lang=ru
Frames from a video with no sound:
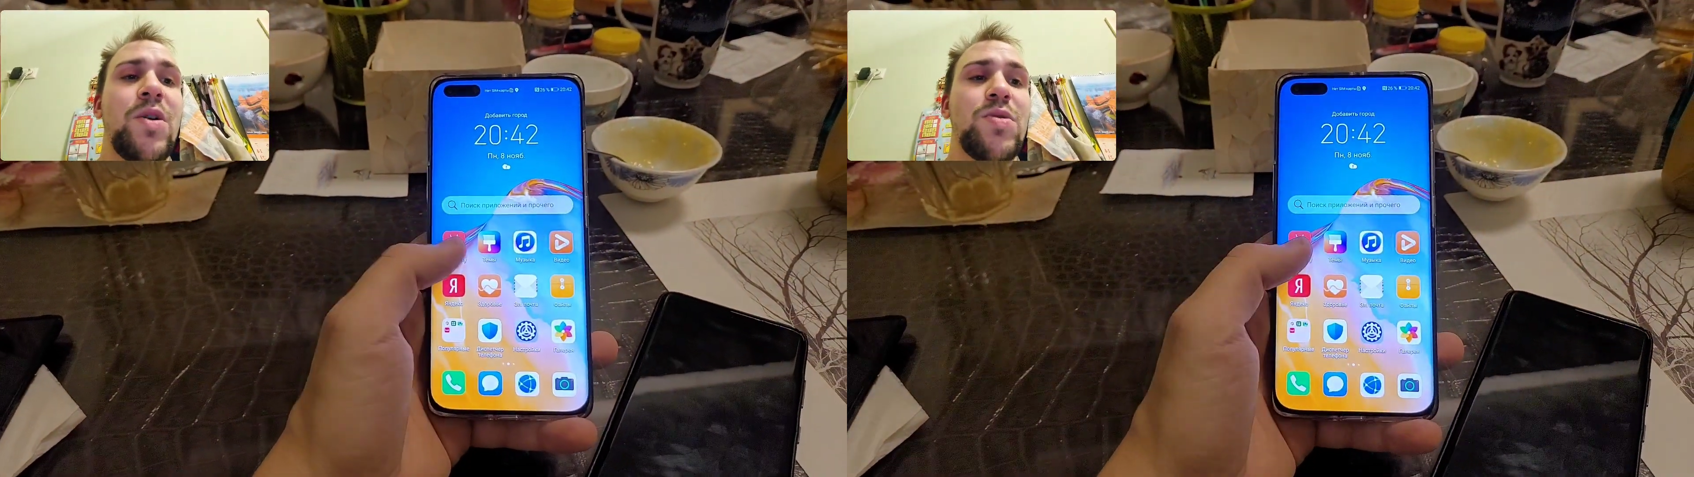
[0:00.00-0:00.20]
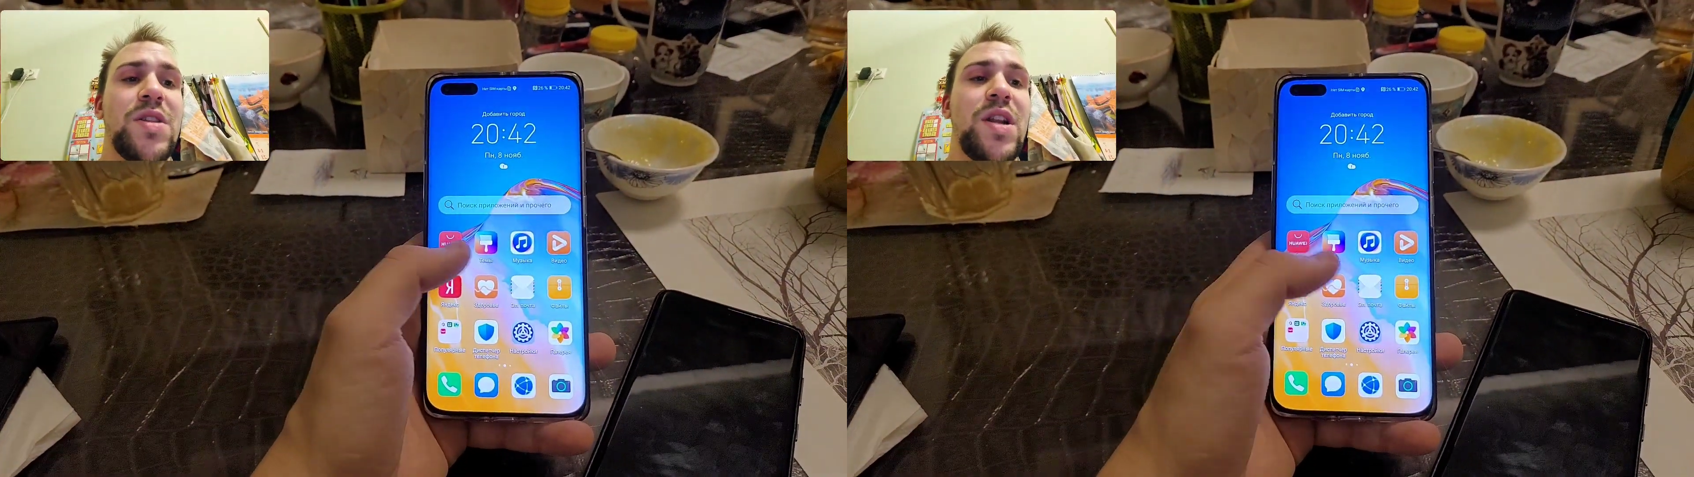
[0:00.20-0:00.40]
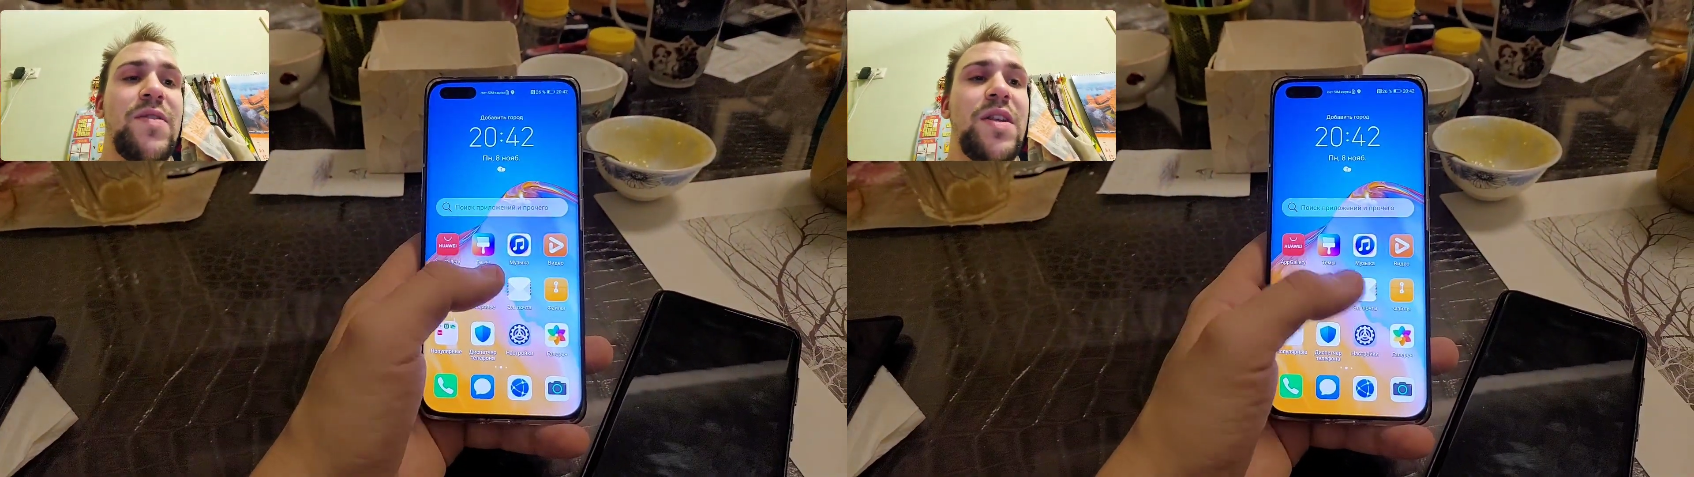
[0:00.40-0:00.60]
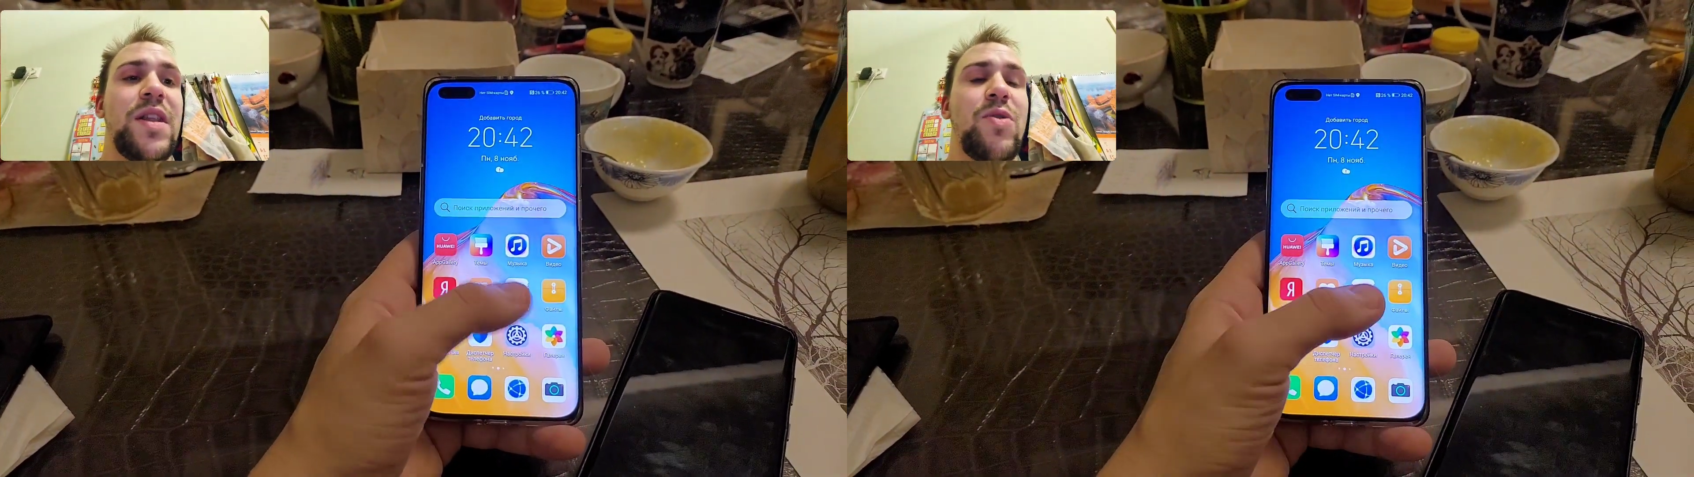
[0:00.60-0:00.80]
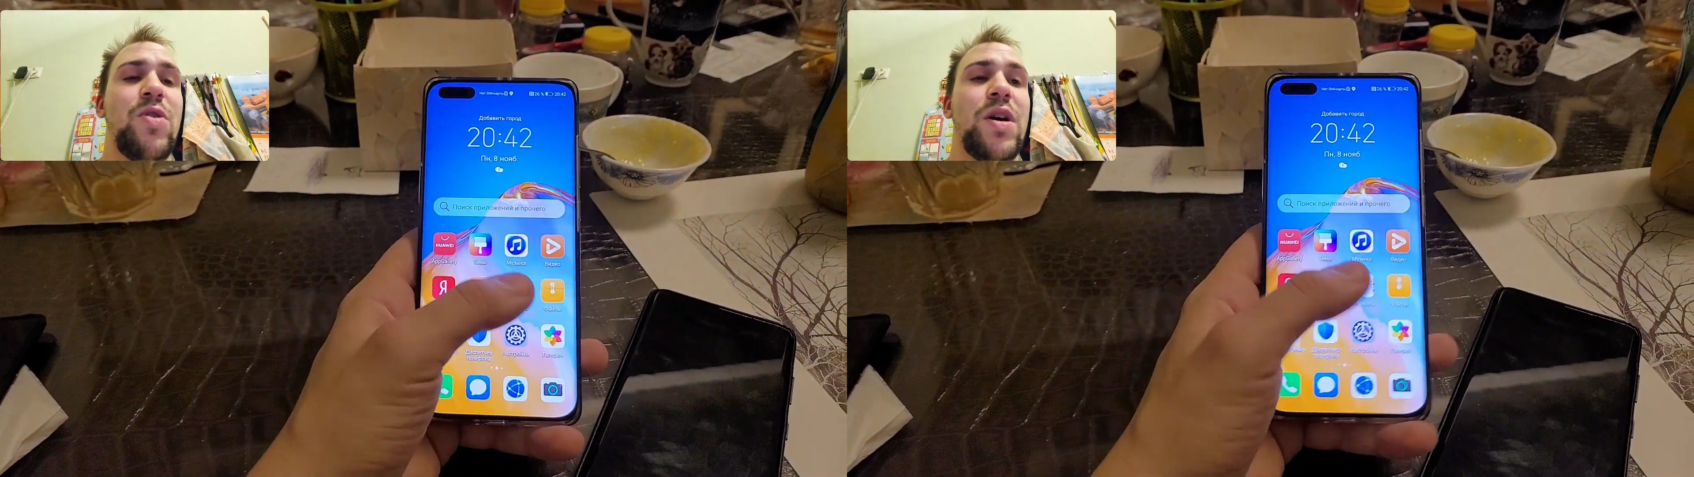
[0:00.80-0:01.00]
установить
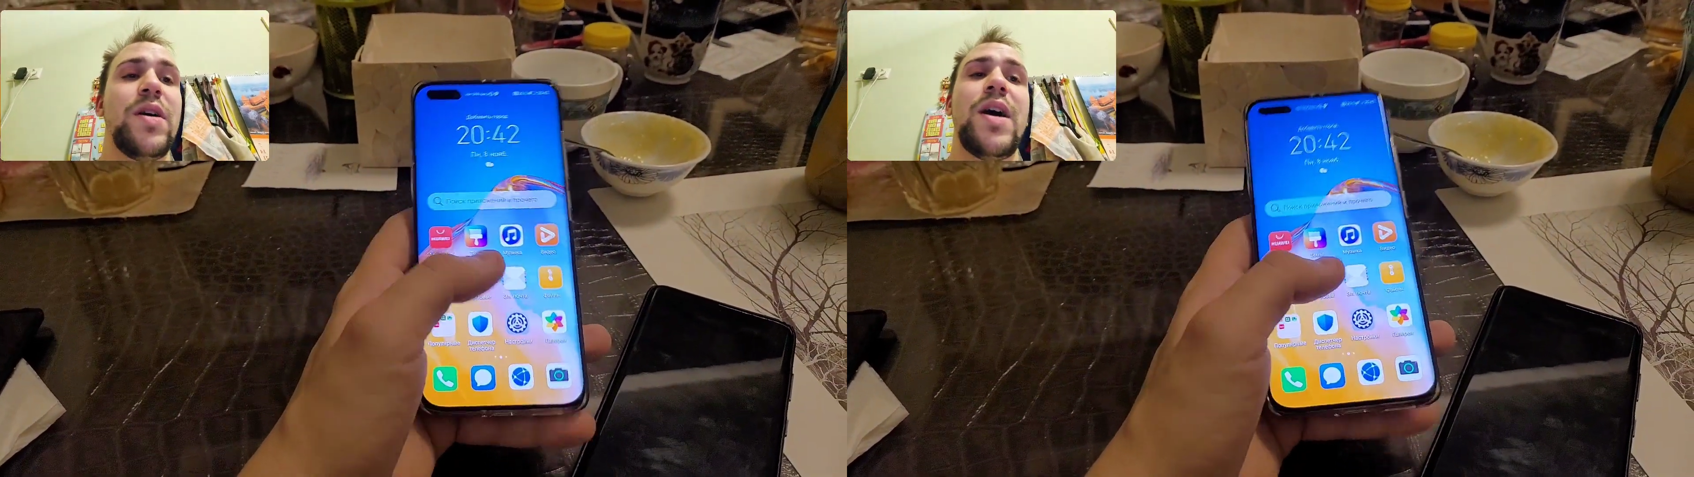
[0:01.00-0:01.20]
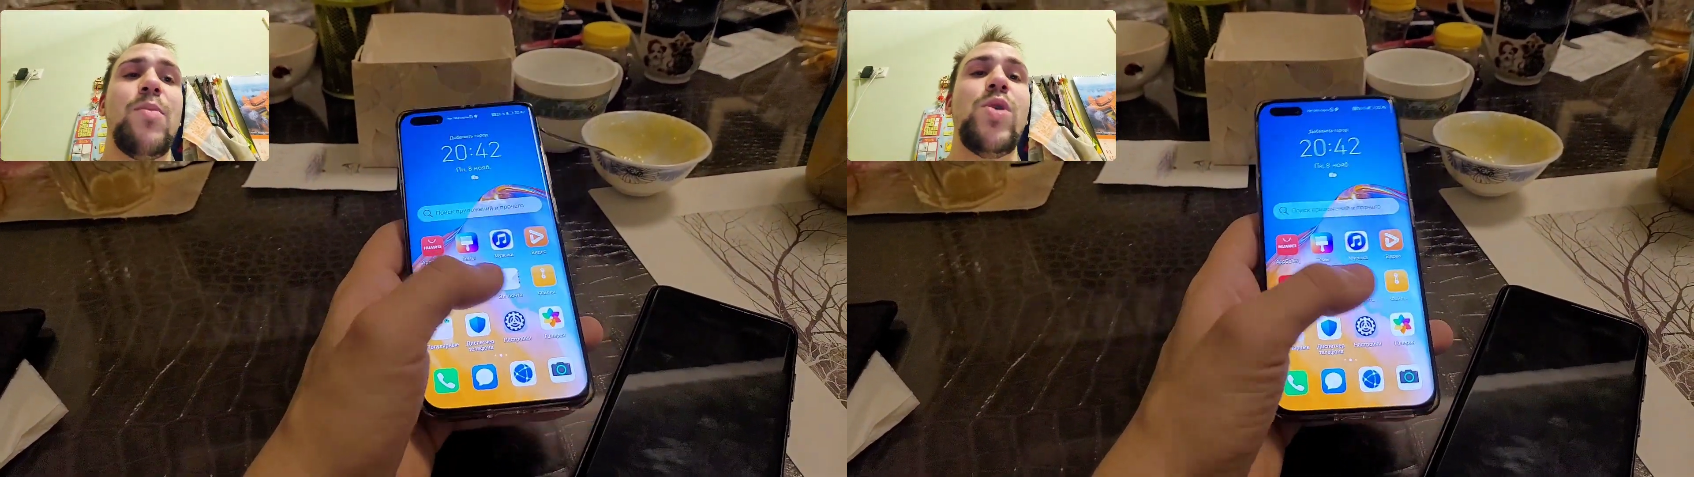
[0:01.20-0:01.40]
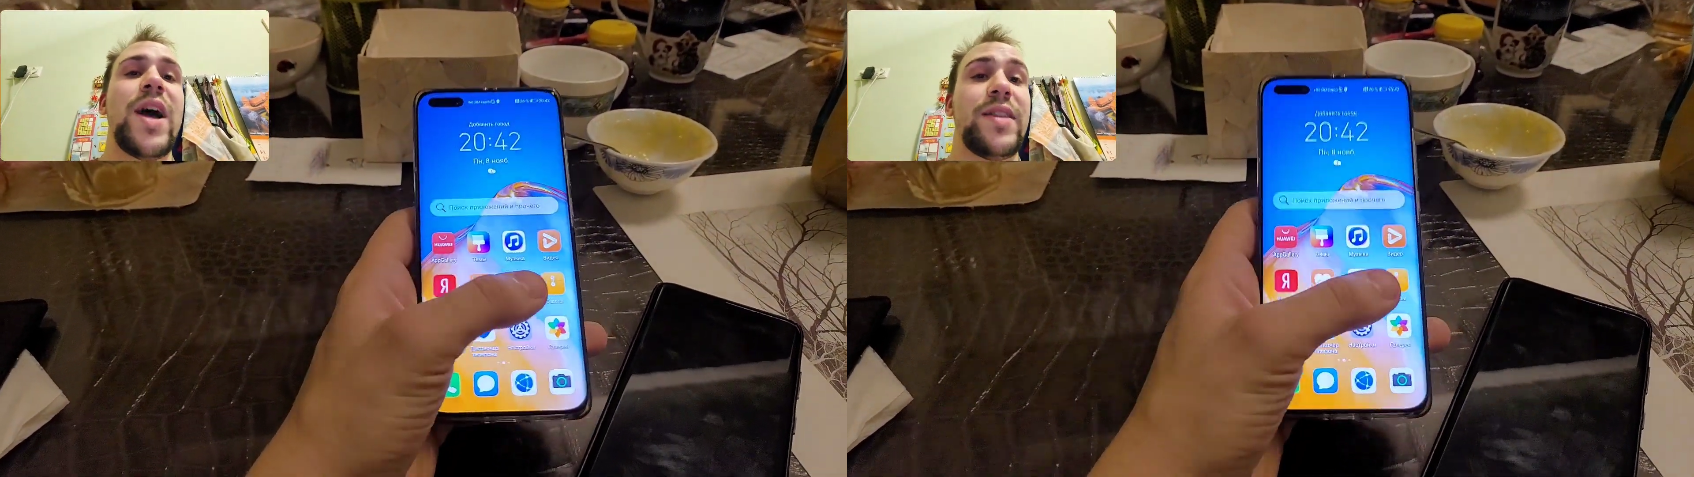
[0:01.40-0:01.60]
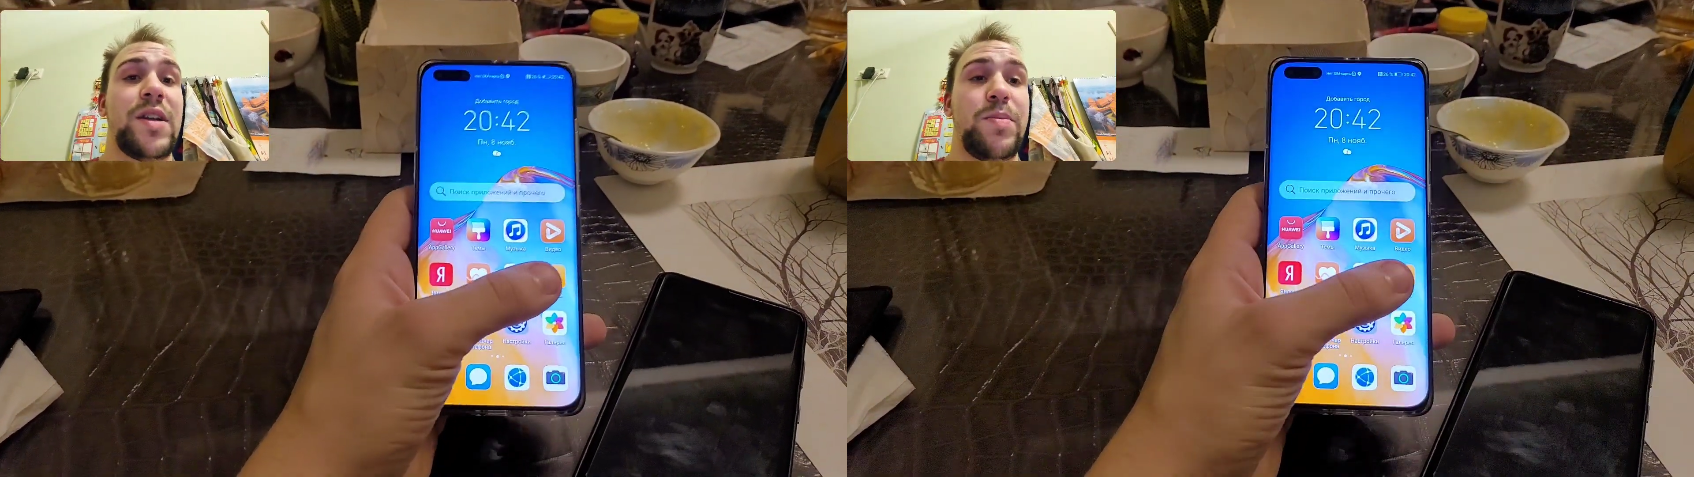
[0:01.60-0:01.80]
такой эмулятор